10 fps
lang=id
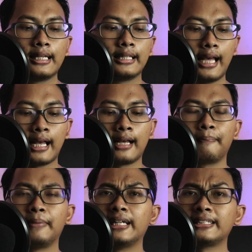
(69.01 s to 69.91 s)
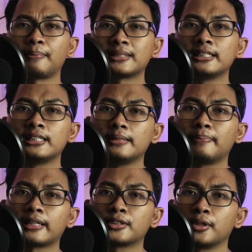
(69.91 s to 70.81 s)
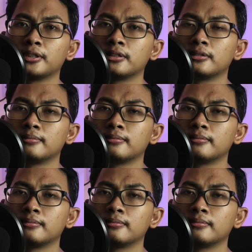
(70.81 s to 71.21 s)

Nah, bedanya apa sih si Plexton